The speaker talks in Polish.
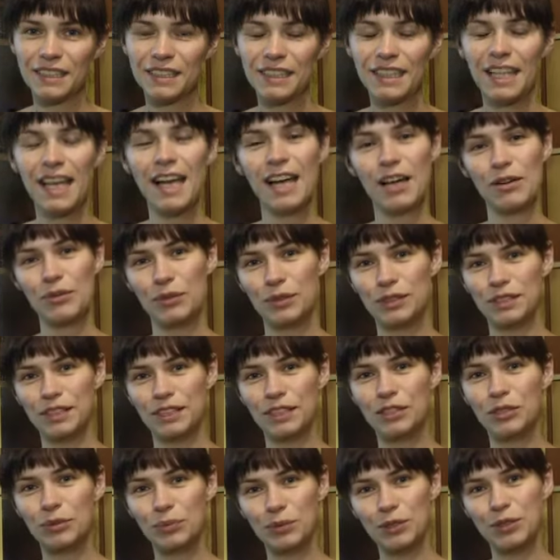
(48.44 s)
na
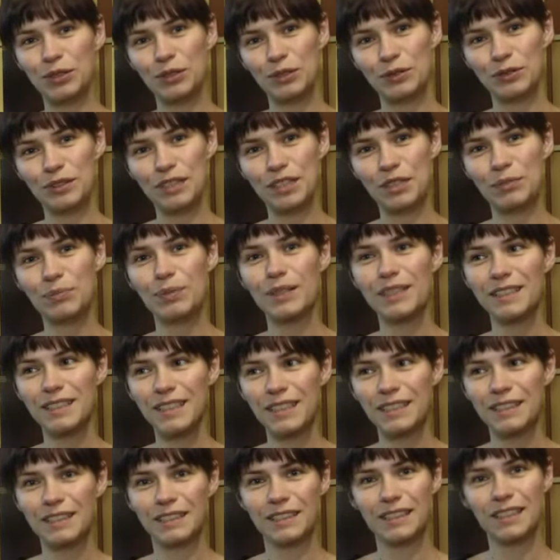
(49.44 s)
aukcji kupić również
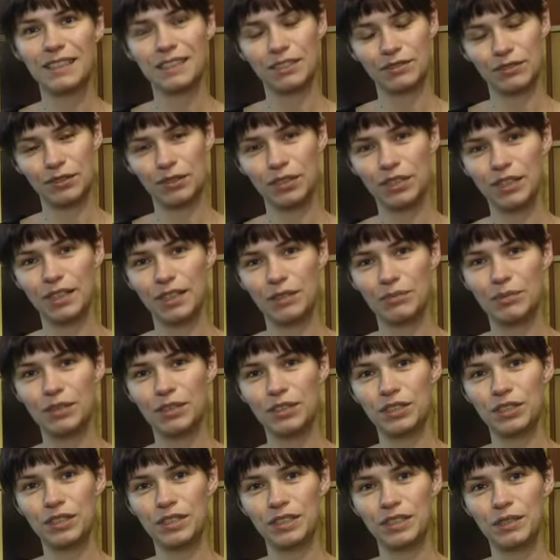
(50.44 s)
prezenty dla swoich
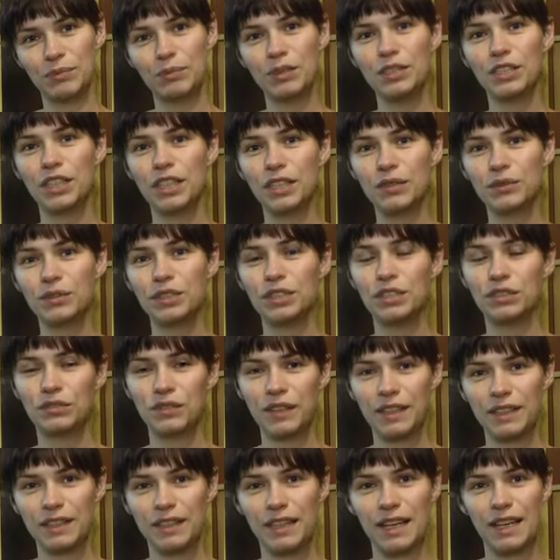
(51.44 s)
najbliższych. Zbliżają się
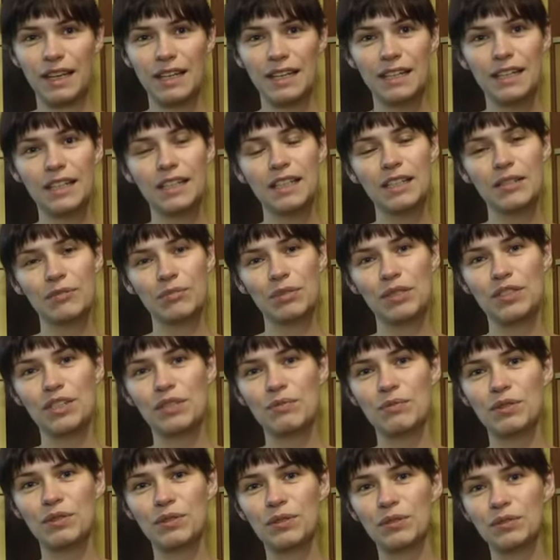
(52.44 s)
święta,
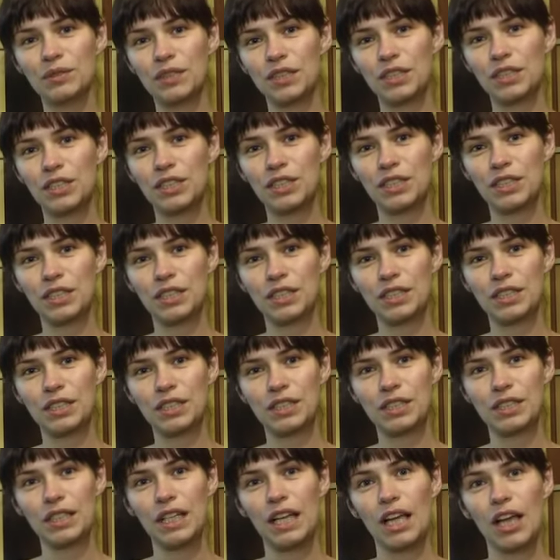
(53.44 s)
będziemy również y,
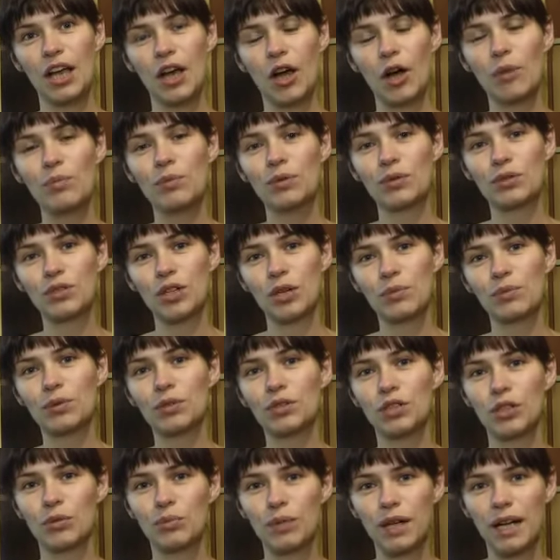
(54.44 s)
oprócz,
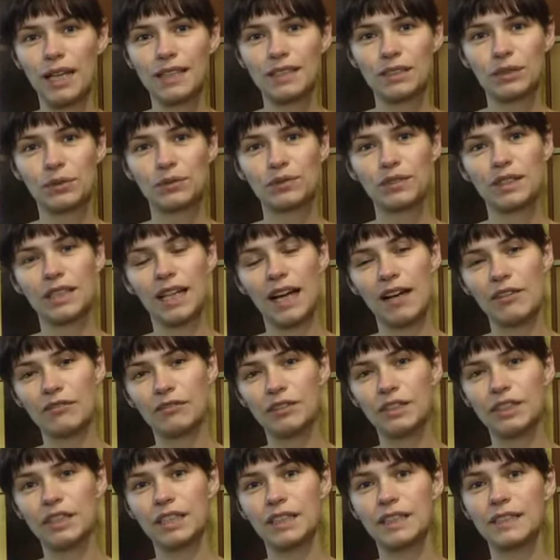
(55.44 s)
oprócz obrazów,
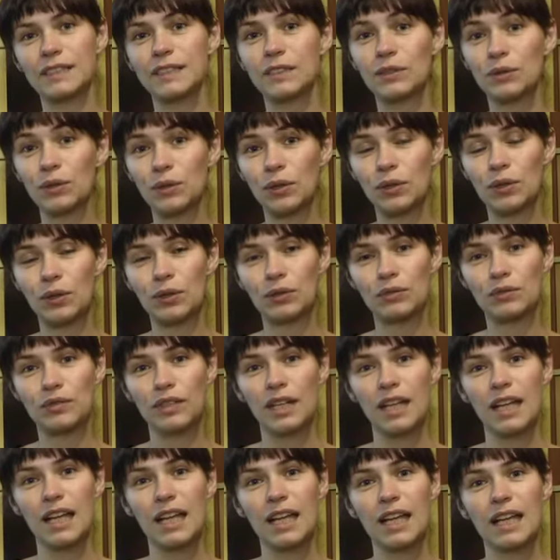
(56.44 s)
grafik,
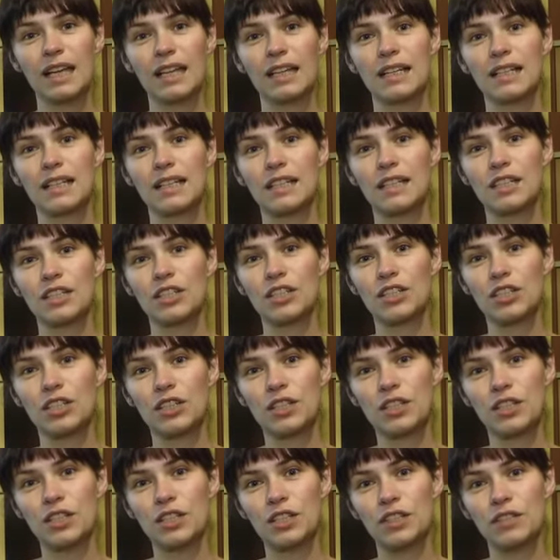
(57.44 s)
rysunków y, czy
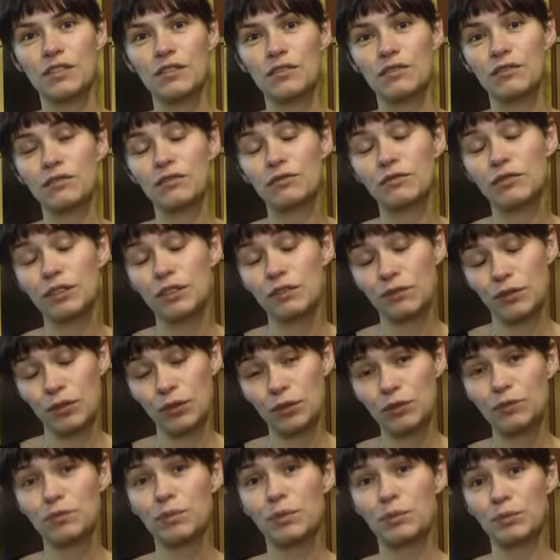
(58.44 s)

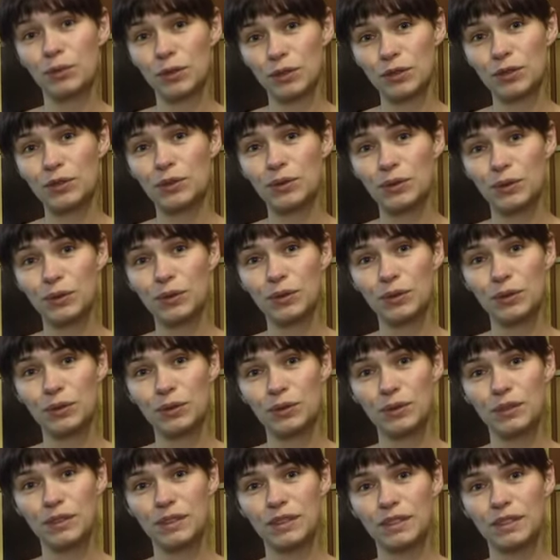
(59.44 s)
wytworów po prostu